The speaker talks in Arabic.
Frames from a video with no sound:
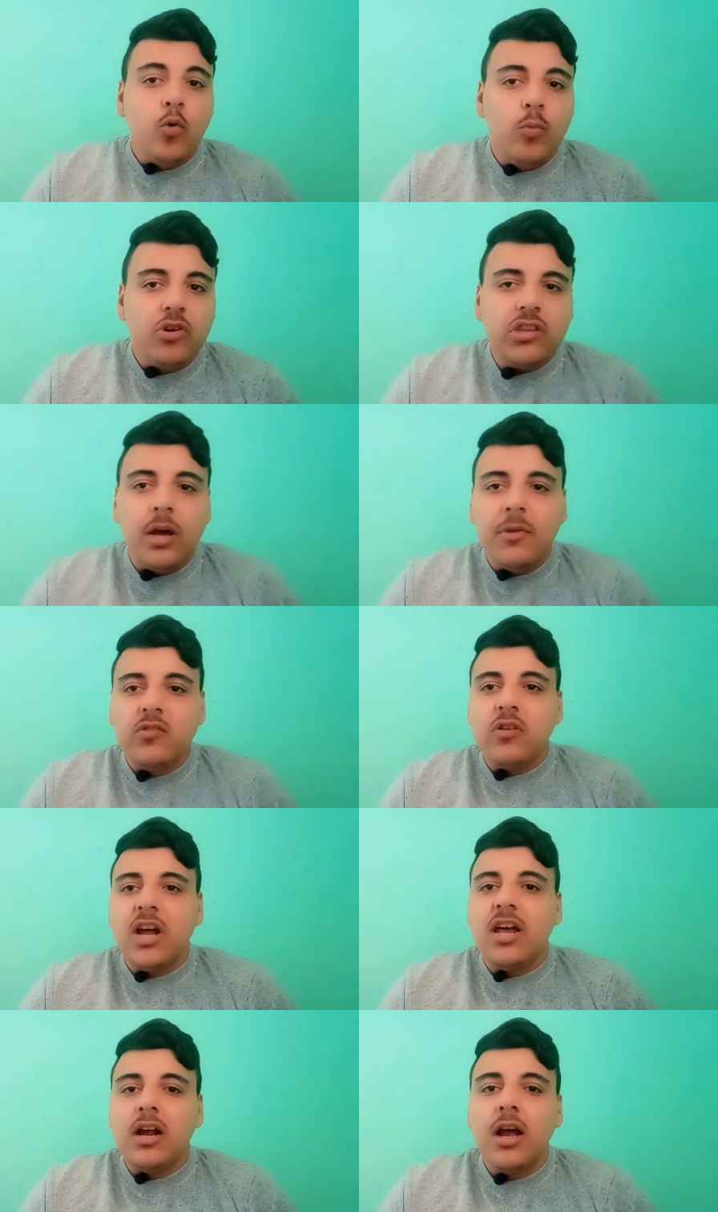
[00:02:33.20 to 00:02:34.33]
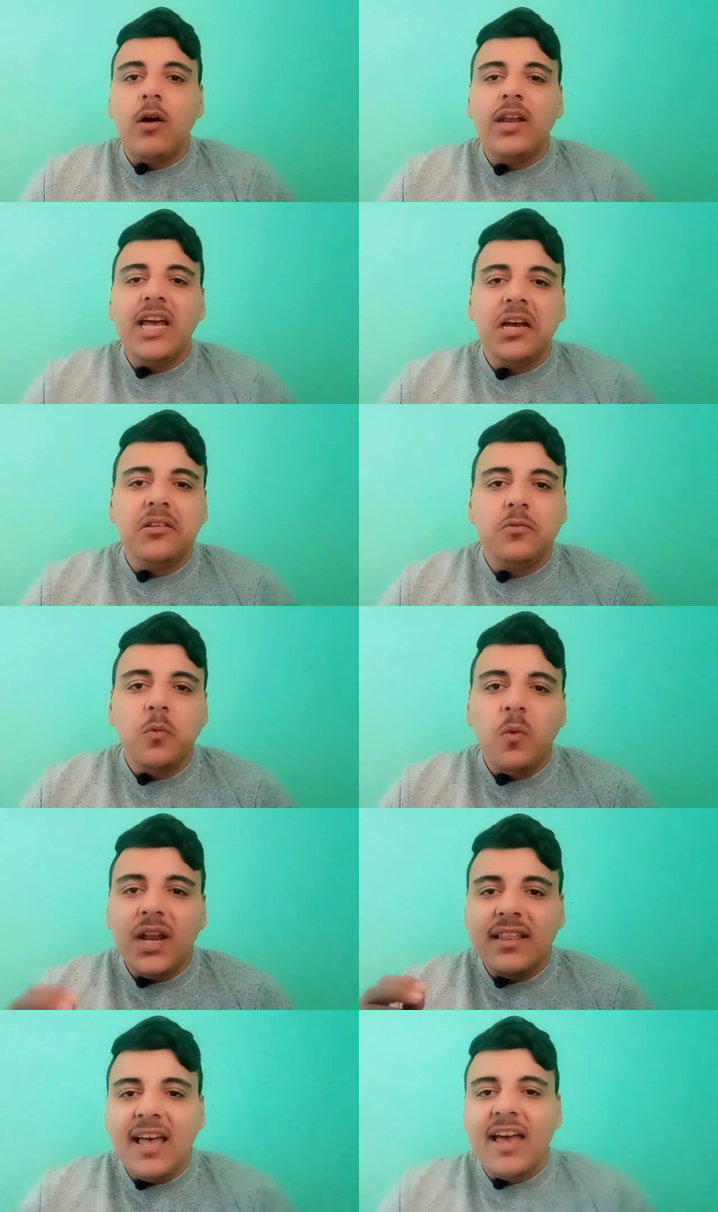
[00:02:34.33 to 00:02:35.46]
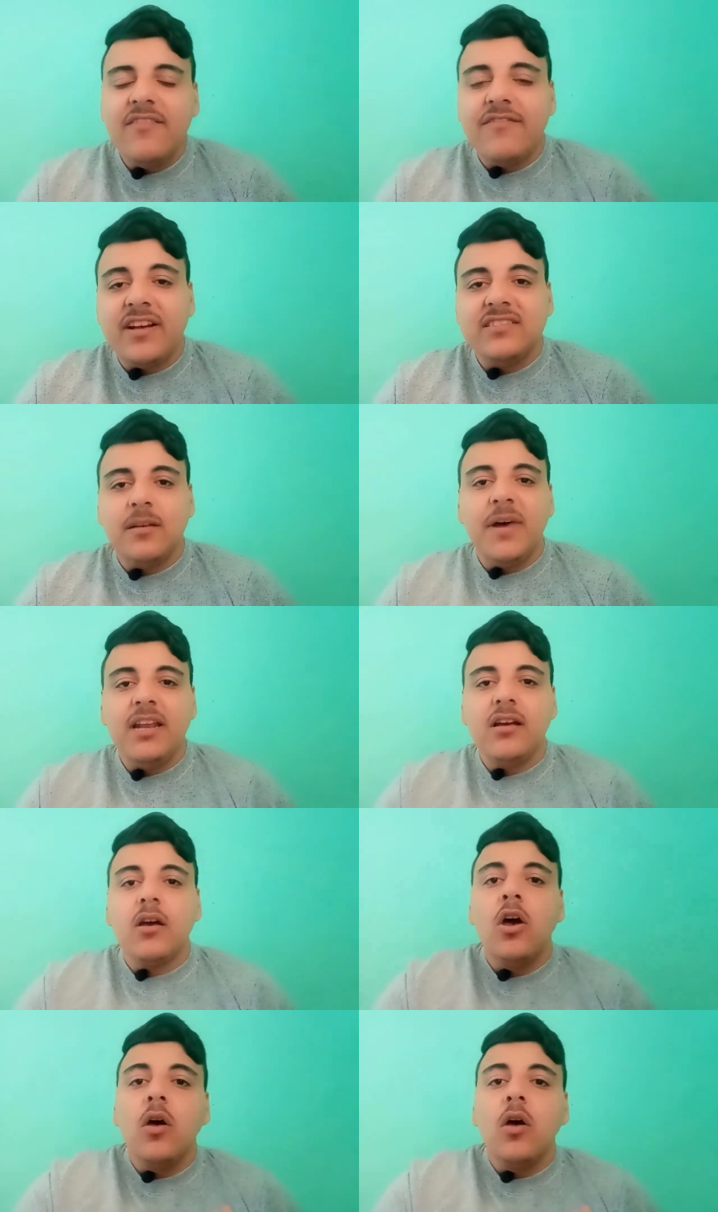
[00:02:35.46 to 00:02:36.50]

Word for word: ومرتضى منصور هيرجعه لكن ولا ده هينفع الزمالك